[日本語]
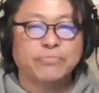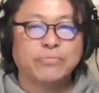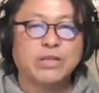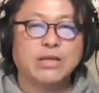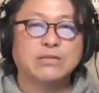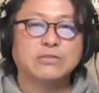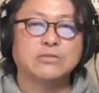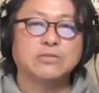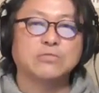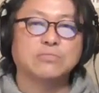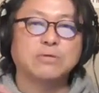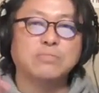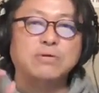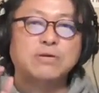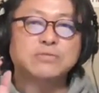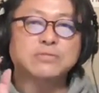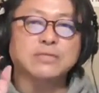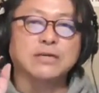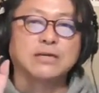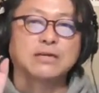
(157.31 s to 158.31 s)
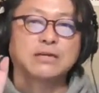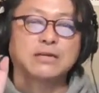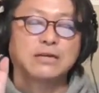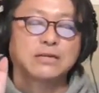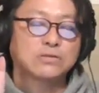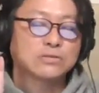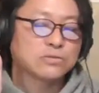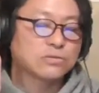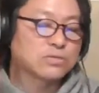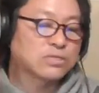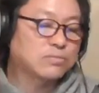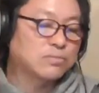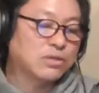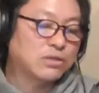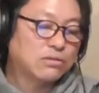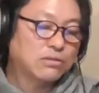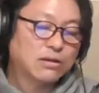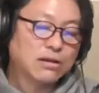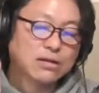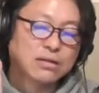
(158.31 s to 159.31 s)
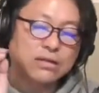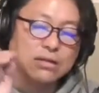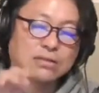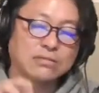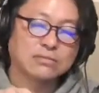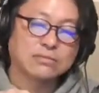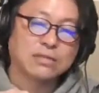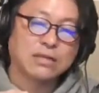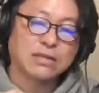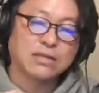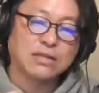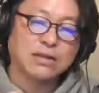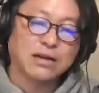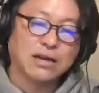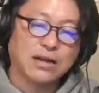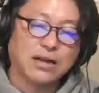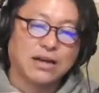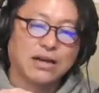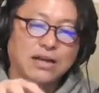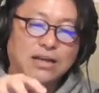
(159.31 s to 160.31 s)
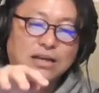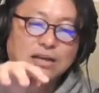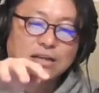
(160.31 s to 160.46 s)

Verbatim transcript: でそのまま布施明あのその積み木の部屋が聞き聞きながら